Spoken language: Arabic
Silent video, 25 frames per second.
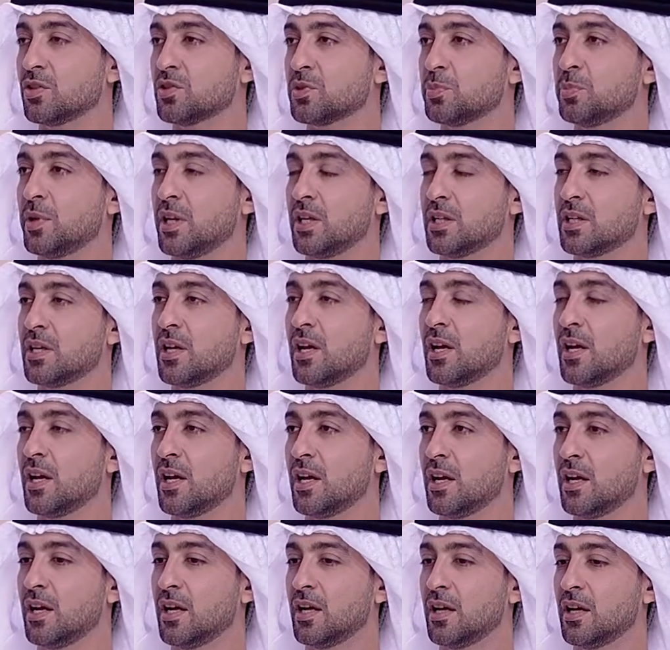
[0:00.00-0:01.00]
تصبح
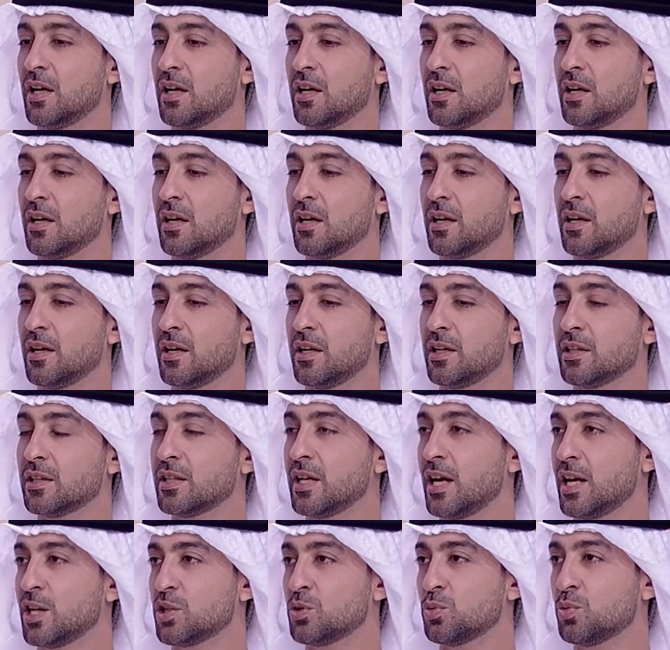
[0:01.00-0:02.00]
آه،
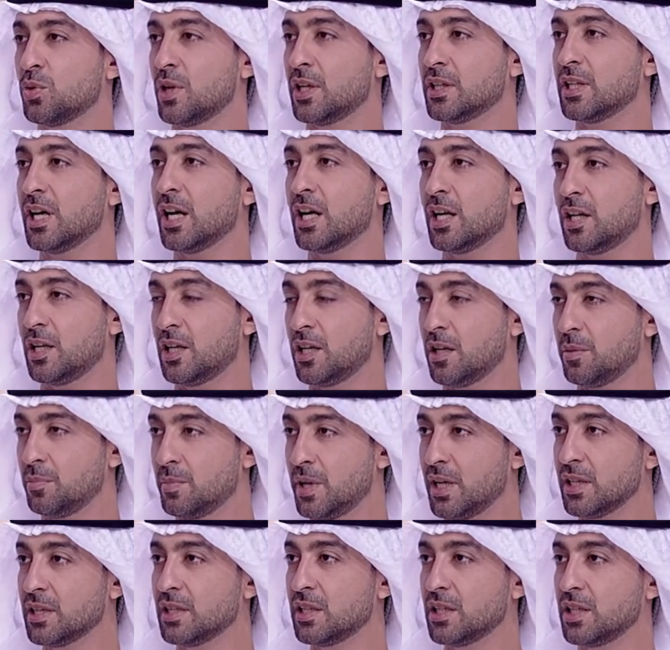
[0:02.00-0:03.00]
انتاج ودخل
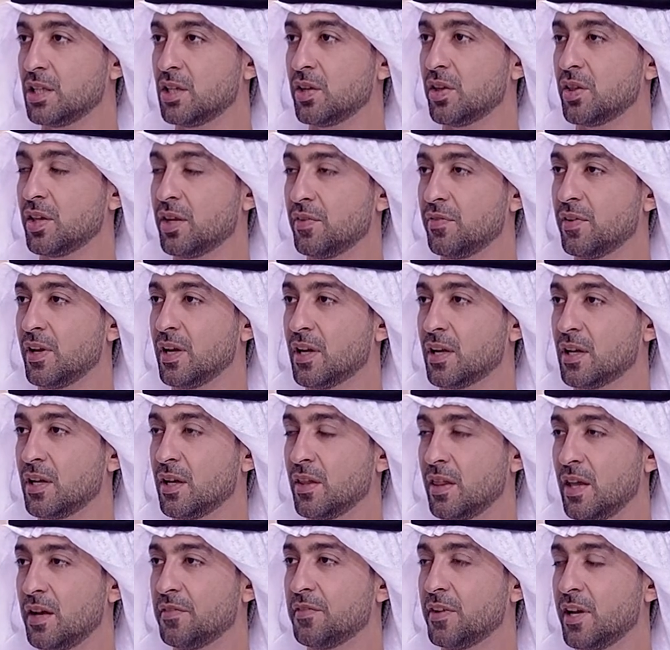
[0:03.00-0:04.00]
مادي يضيف لك
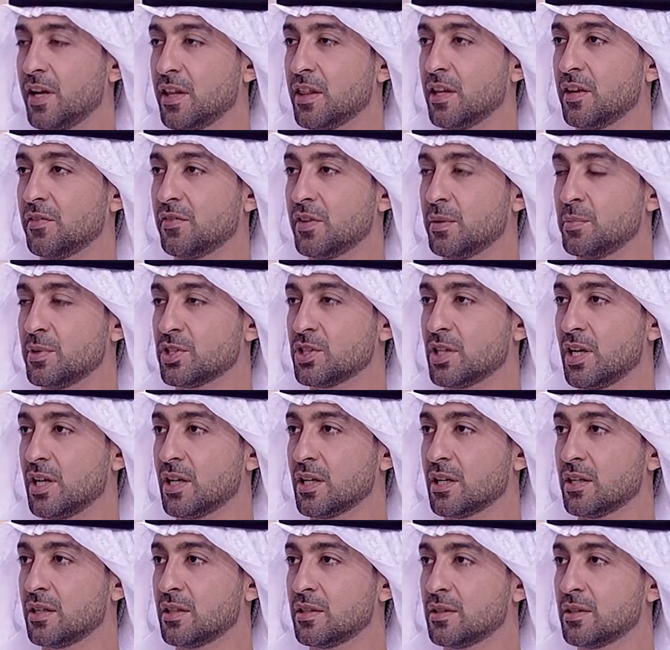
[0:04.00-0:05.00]
اضافه ايضا في مجالك